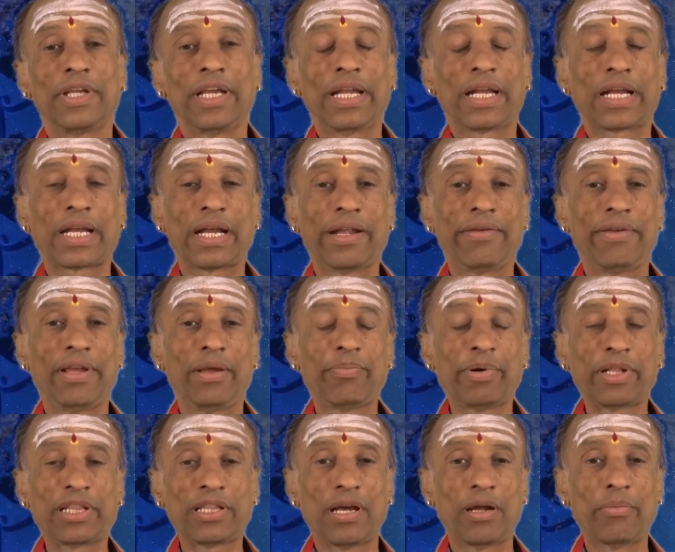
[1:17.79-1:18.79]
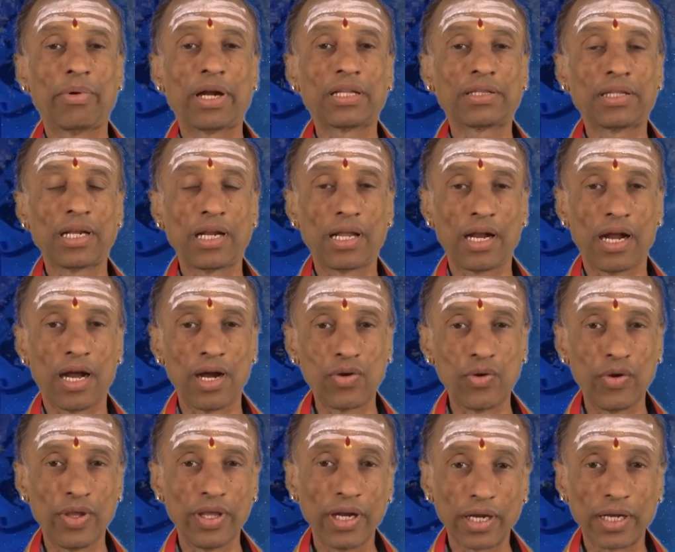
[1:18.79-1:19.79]
ஏற்கனவே பத்தாம் இடத்துல
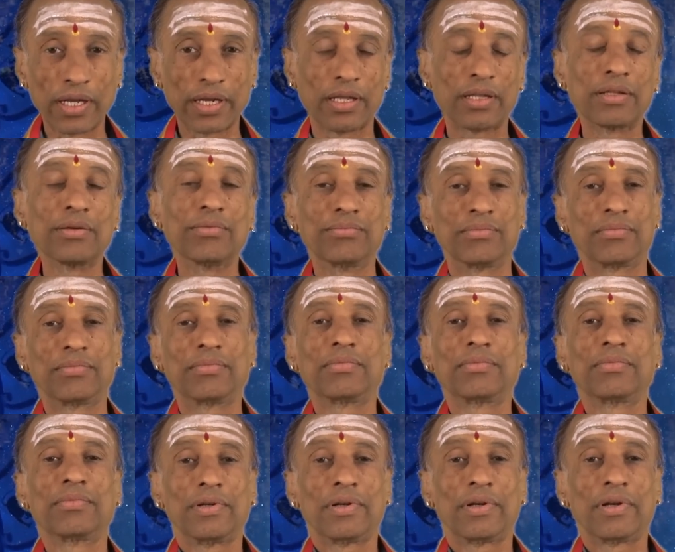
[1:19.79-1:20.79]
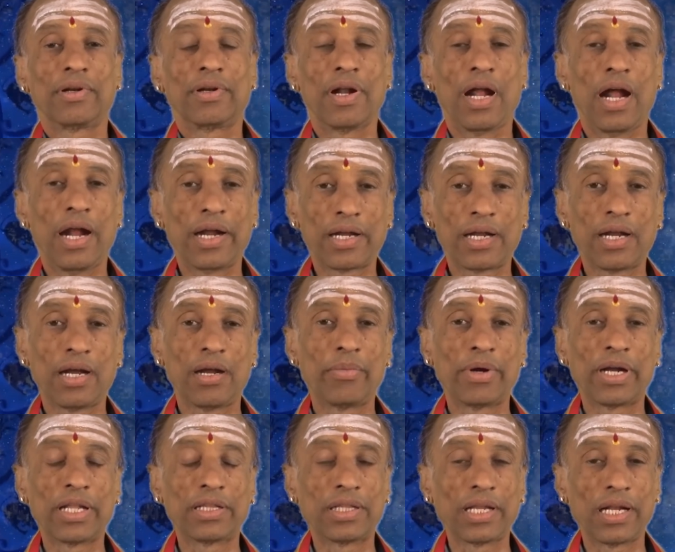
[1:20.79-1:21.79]
ராகு இருக்கிறதும் நான்காம்
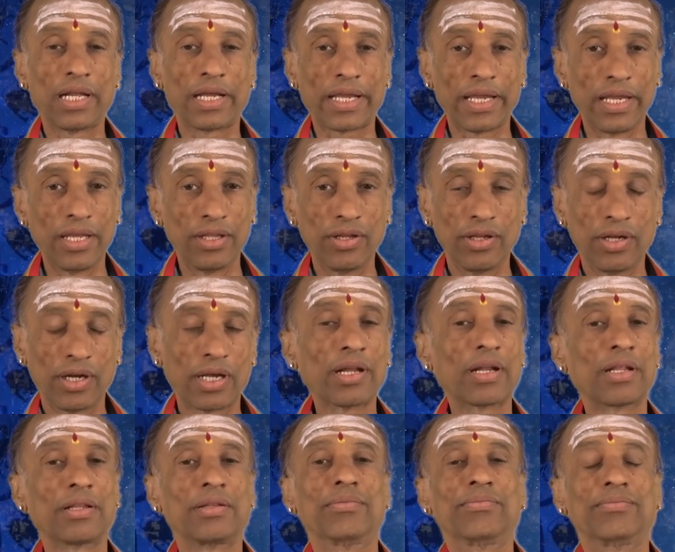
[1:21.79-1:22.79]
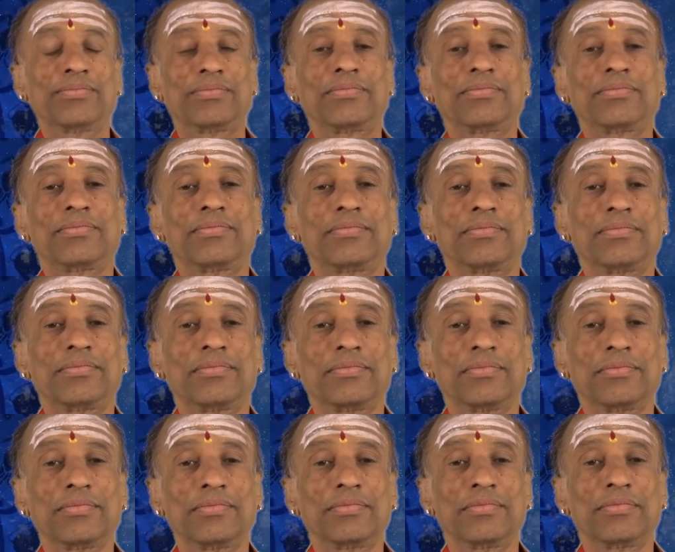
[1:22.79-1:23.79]
இடத்துல கேது இருக்கிறதும்
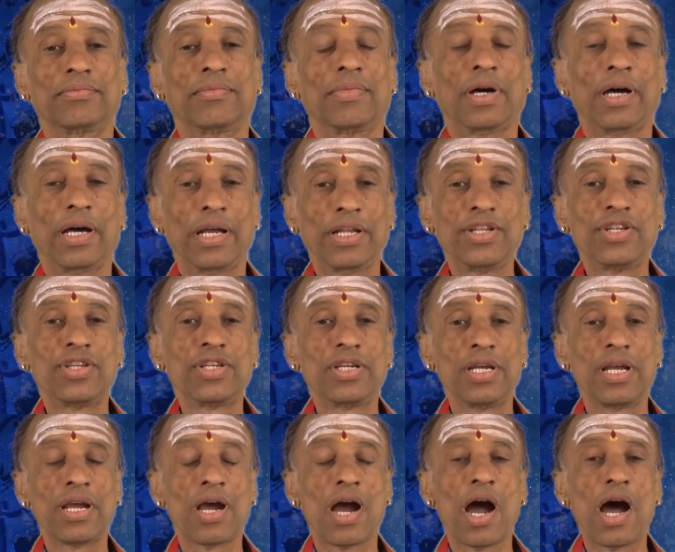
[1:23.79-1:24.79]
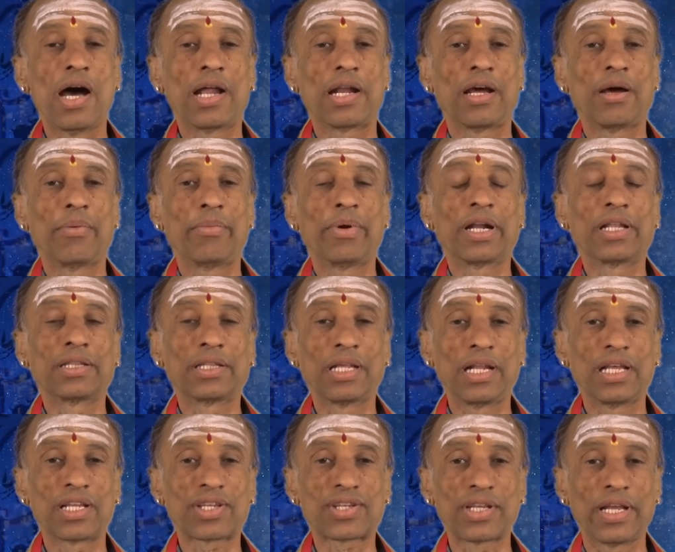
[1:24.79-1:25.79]
அஞ்சு ஆறாம்
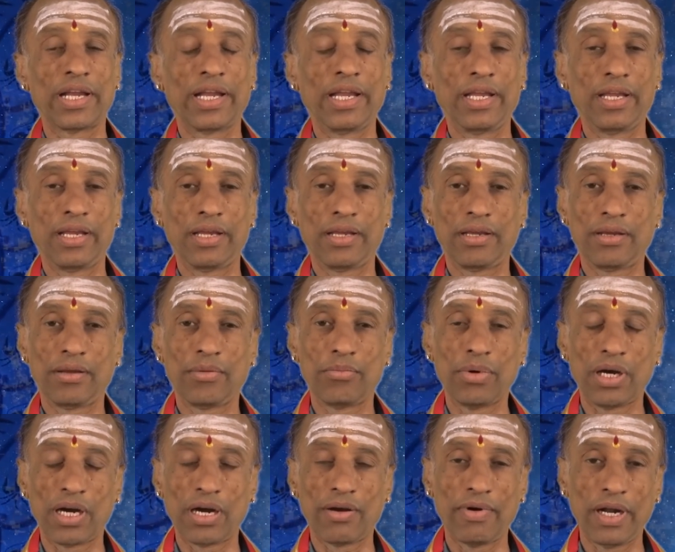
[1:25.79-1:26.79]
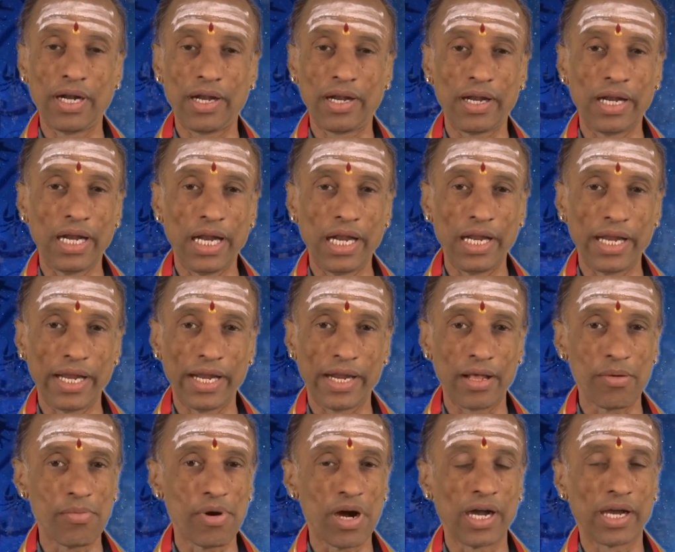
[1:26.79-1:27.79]
இடத்துல சனி பகவான் நல்ல
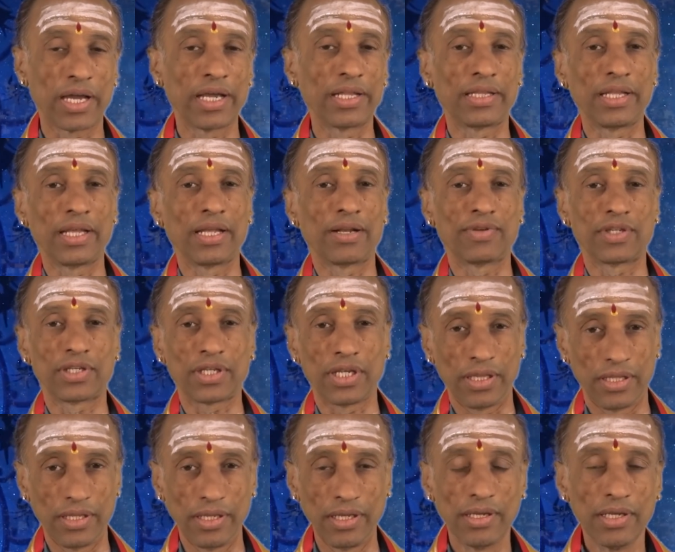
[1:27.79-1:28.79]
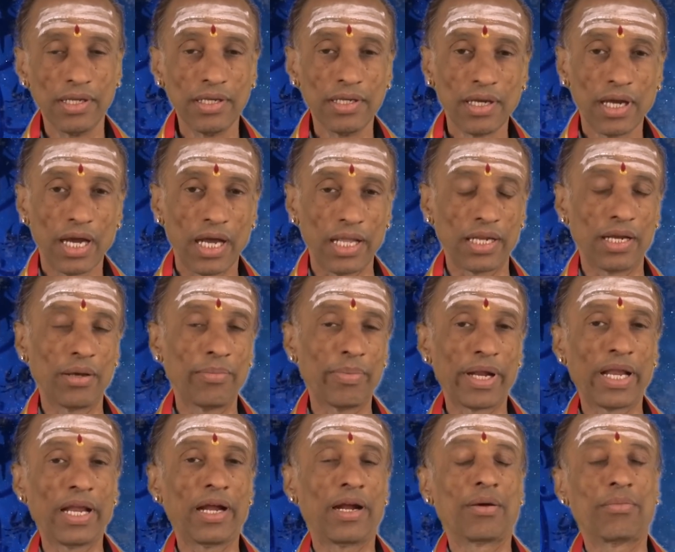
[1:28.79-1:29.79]
இடமாக தேர்வு செய்து அதில்
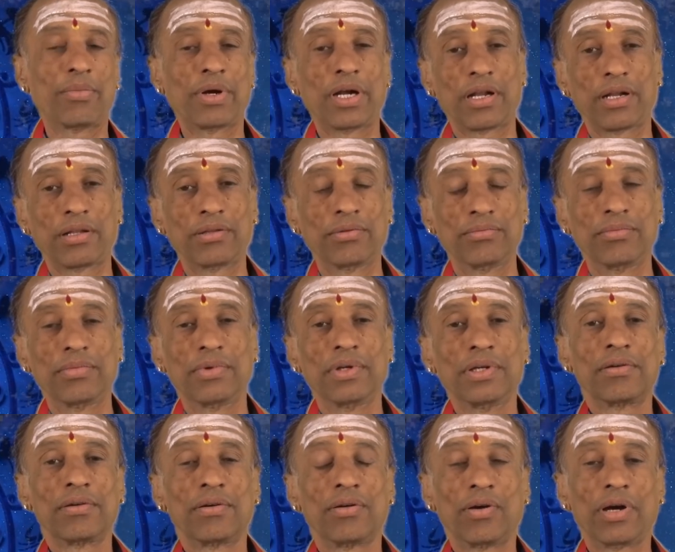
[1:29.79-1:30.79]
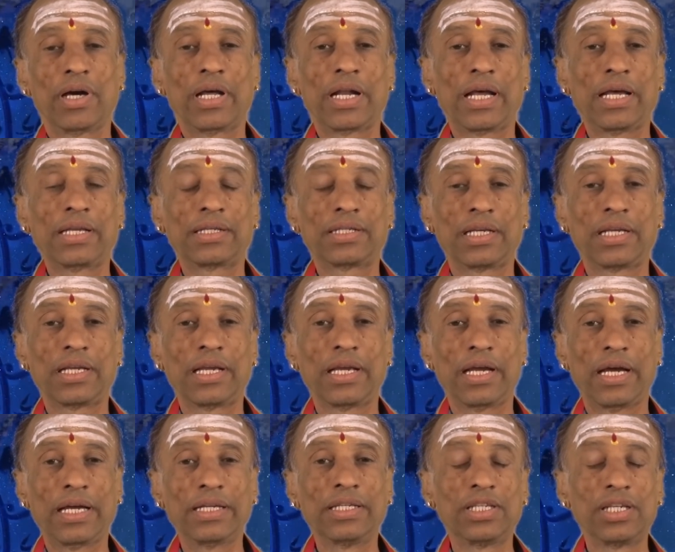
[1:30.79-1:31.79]
பிரயாணம் பண்ணுறதும் உங்கள் ராசிக்கு
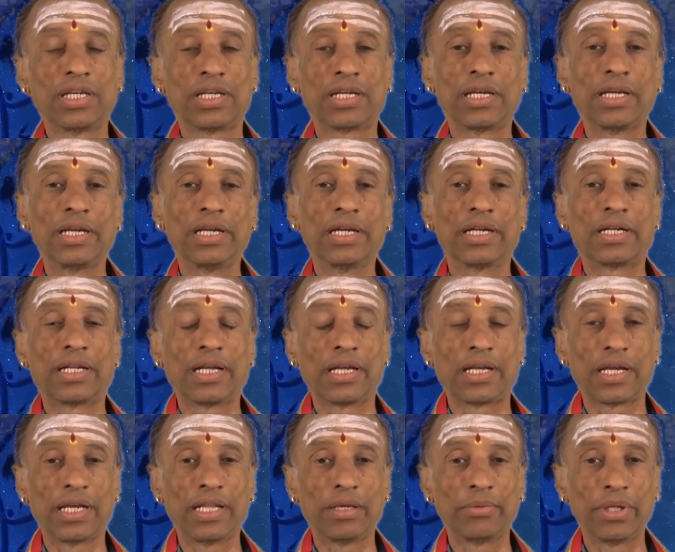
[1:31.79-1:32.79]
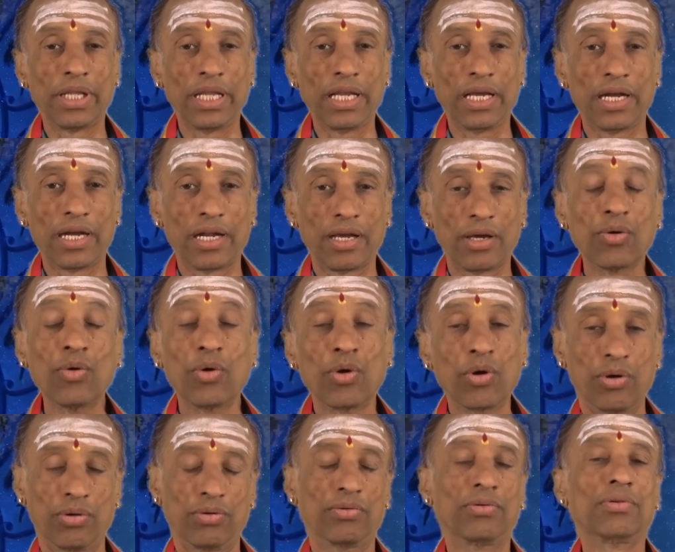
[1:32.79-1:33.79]
அஞ்சுக்கு எட்டுக்கு அதிபதியான குரு